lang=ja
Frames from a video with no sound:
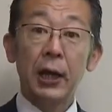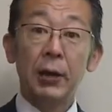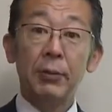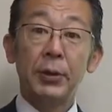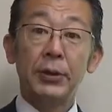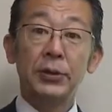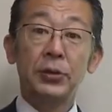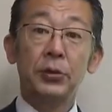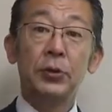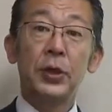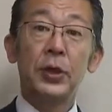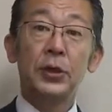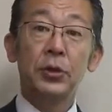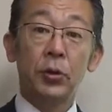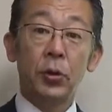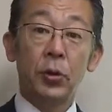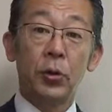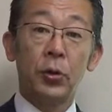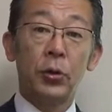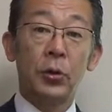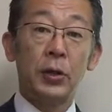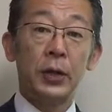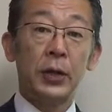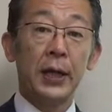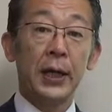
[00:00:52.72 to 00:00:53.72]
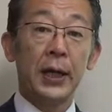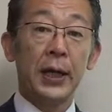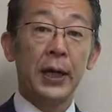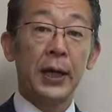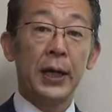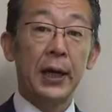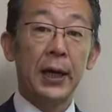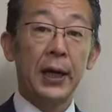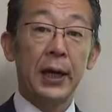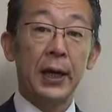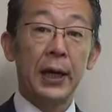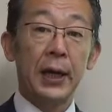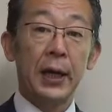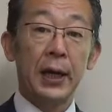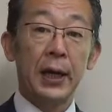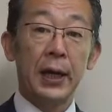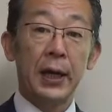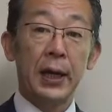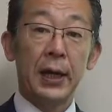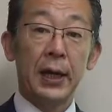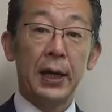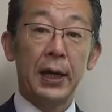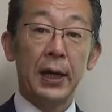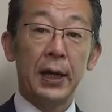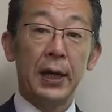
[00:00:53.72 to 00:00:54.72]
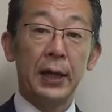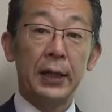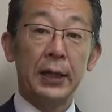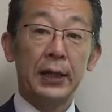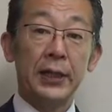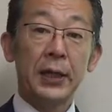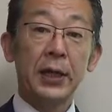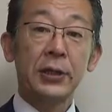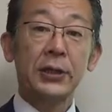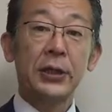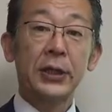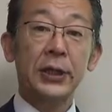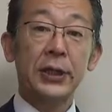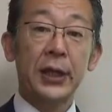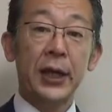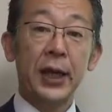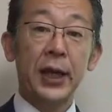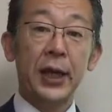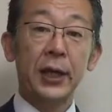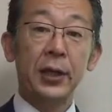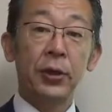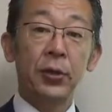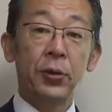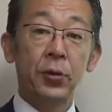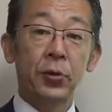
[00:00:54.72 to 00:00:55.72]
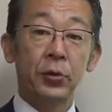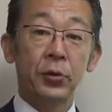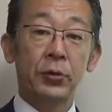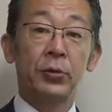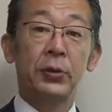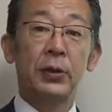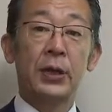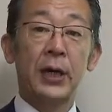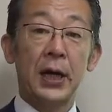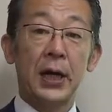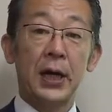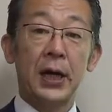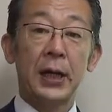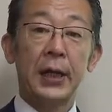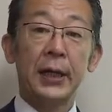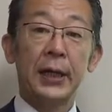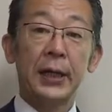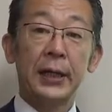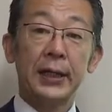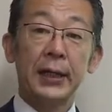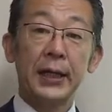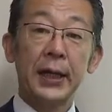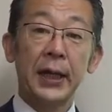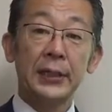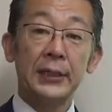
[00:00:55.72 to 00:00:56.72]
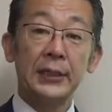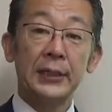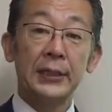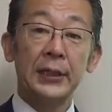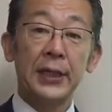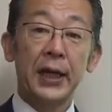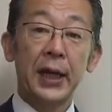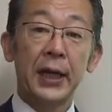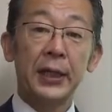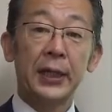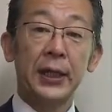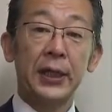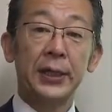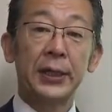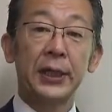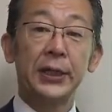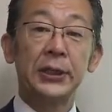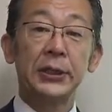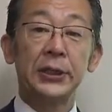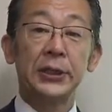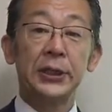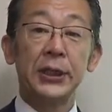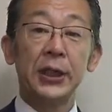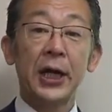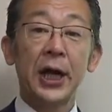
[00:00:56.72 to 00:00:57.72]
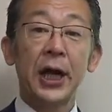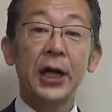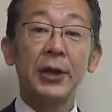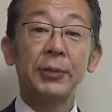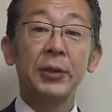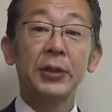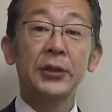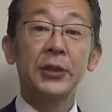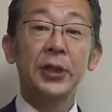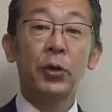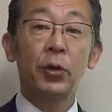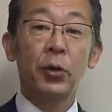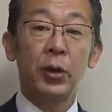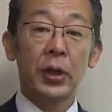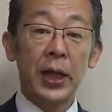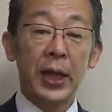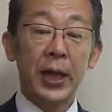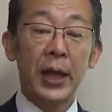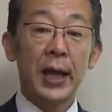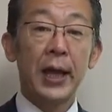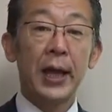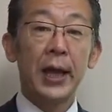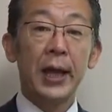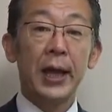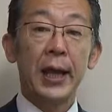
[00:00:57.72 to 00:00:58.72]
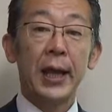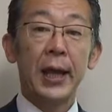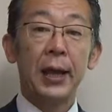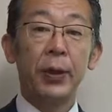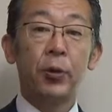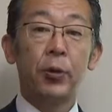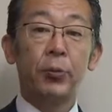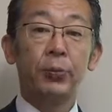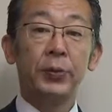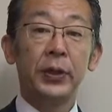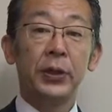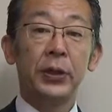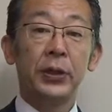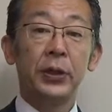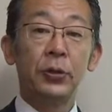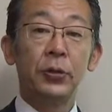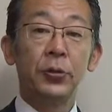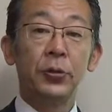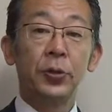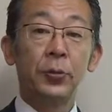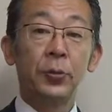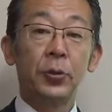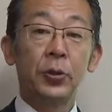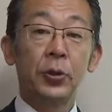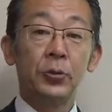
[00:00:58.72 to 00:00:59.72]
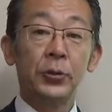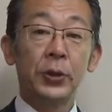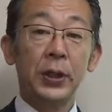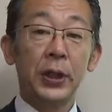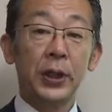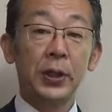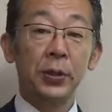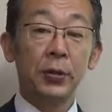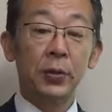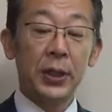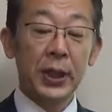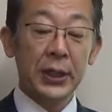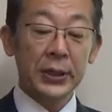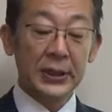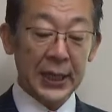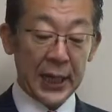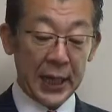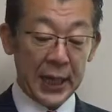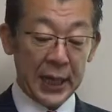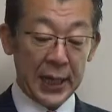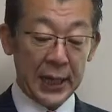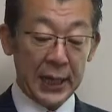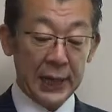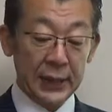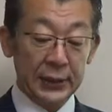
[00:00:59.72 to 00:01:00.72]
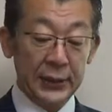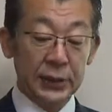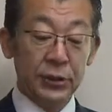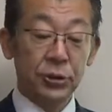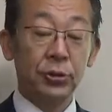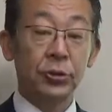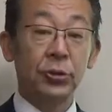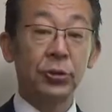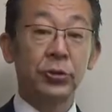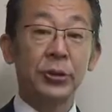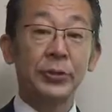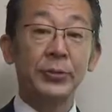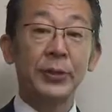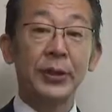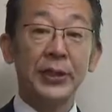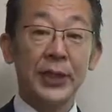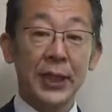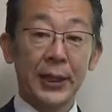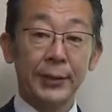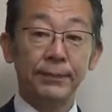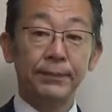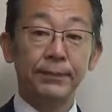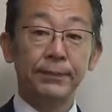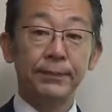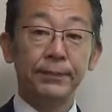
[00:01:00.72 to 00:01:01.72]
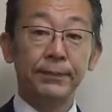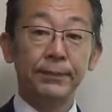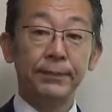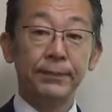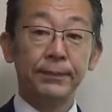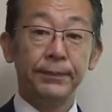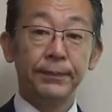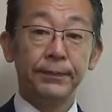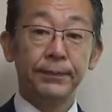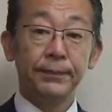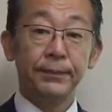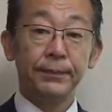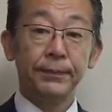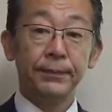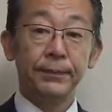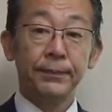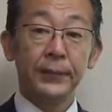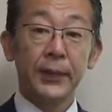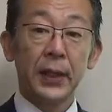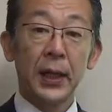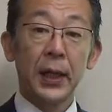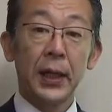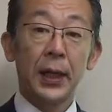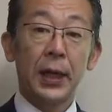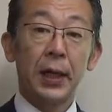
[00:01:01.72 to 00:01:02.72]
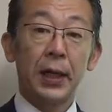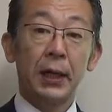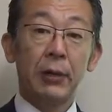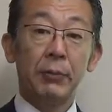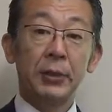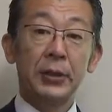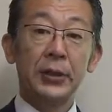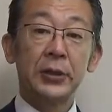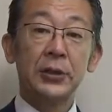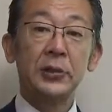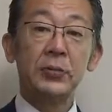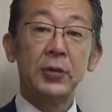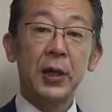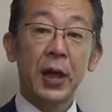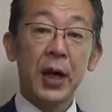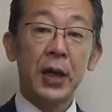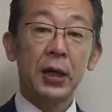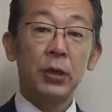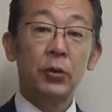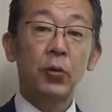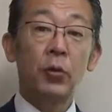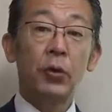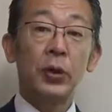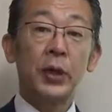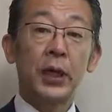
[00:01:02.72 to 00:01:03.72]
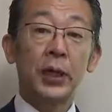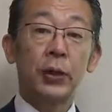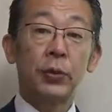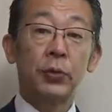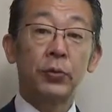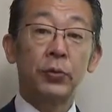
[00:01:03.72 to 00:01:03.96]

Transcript: まあ、その後、えー、比較的営業というか対人関係に自信がありましたので、えコピー機の飛び込み営業会社に就職しました、まあ、実は今回の